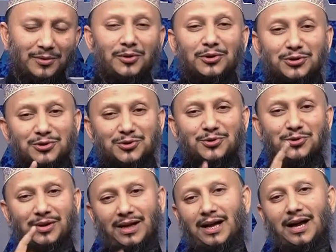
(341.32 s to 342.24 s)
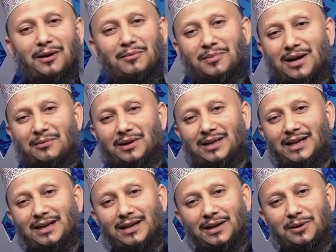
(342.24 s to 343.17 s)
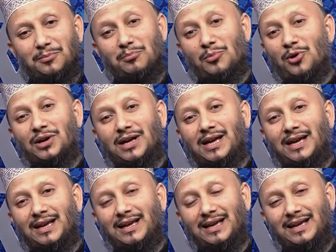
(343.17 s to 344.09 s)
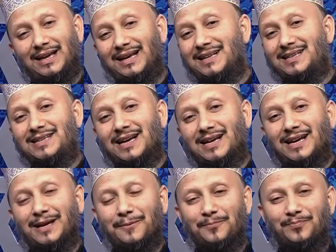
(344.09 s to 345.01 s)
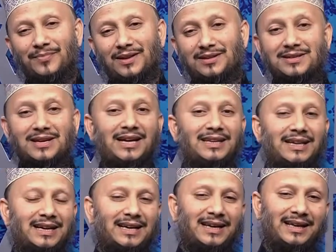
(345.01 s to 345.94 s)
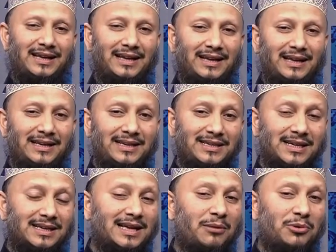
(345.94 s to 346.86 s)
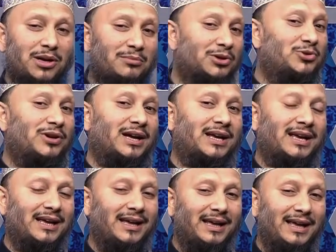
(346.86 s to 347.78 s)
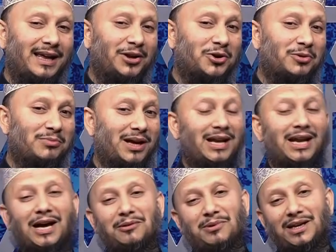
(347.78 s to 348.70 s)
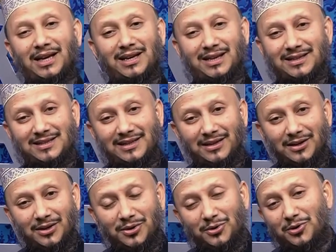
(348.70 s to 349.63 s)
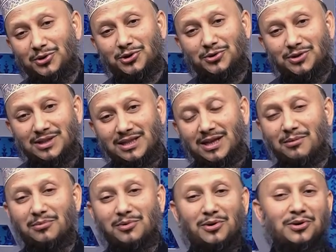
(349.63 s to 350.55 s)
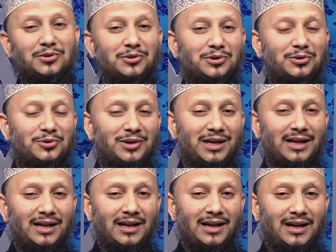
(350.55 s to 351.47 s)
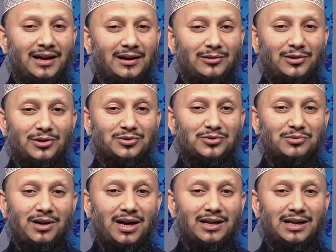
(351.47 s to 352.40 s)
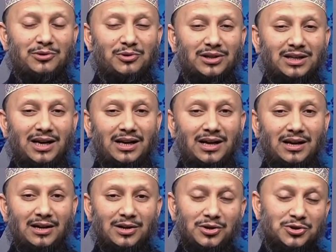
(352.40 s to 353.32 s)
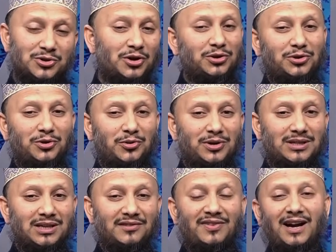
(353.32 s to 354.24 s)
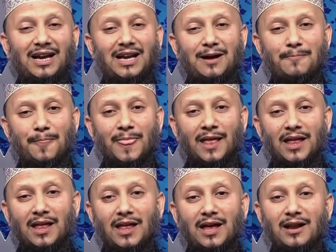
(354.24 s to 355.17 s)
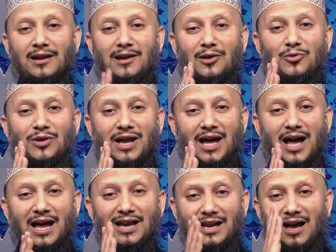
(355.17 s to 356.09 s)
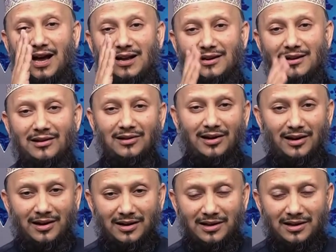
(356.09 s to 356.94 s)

অথচ আমরা আমাদের মনকে ইচ্ছাকে চাহিদাকে নিজের কামনা বাসনাকে এরকম ইলাহা বানিয়ে নিয়েছি অথচ ইসলাম গ্রহণ করতে হলে আল্লাহ সুহানাহুয়া তালা শর্ত করেছেন ফালাম এন্নাহুলা ইল্লাল্লাহ